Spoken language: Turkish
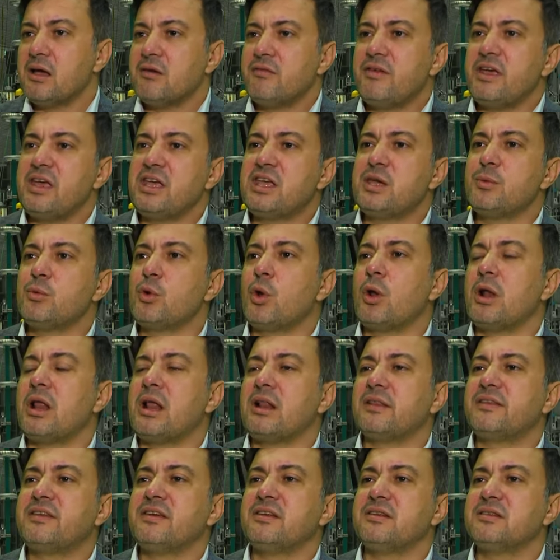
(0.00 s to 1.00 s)
Ve
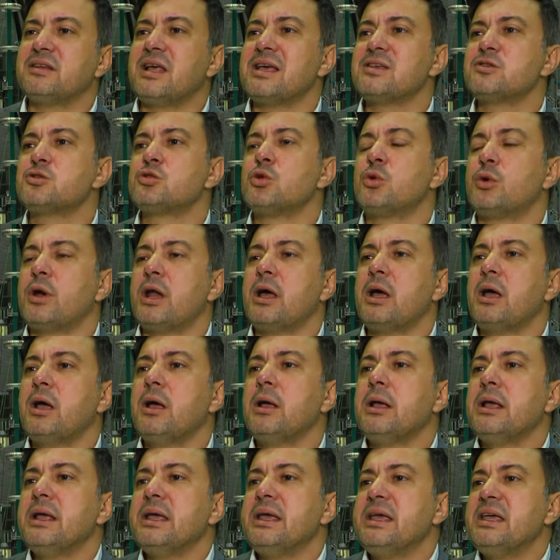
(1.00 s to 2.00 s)
2016 yılından sonra
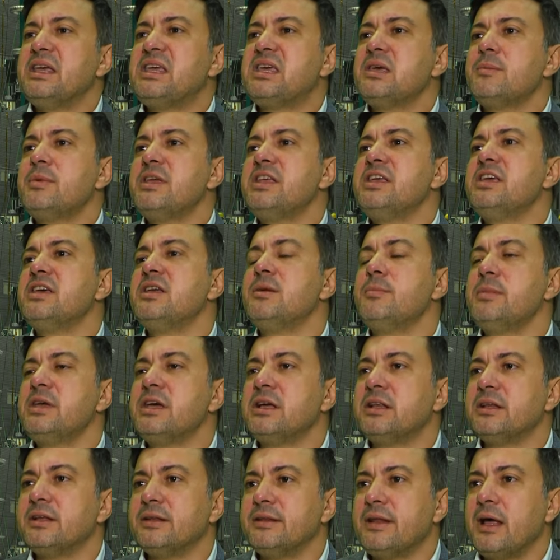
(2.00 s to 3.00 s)
2020
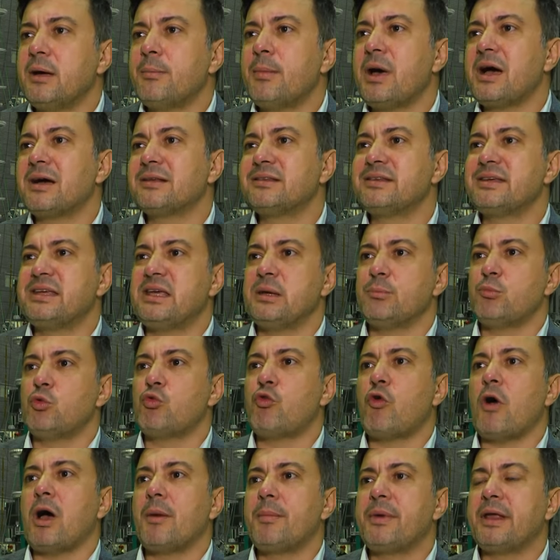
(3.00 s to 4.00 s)
yılında baktık ki bu
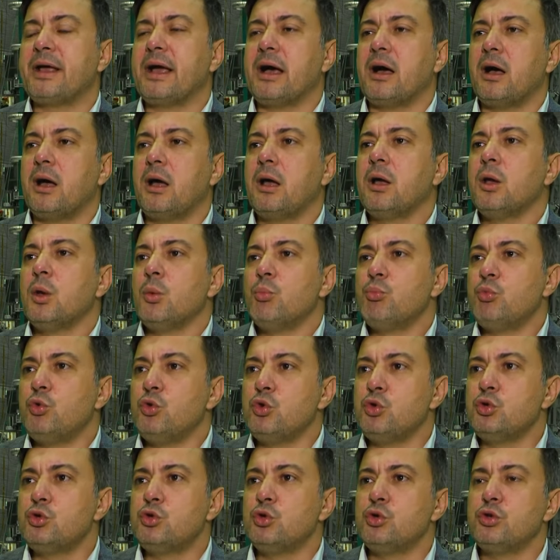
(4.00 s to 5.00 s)
fabrika
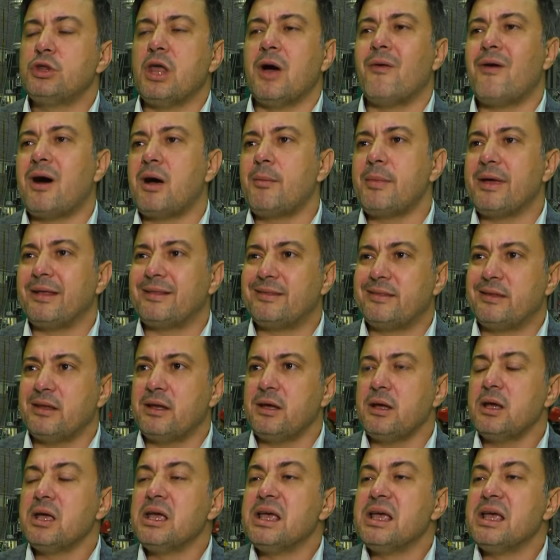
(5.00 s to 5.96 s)
büyüdü, devam etti.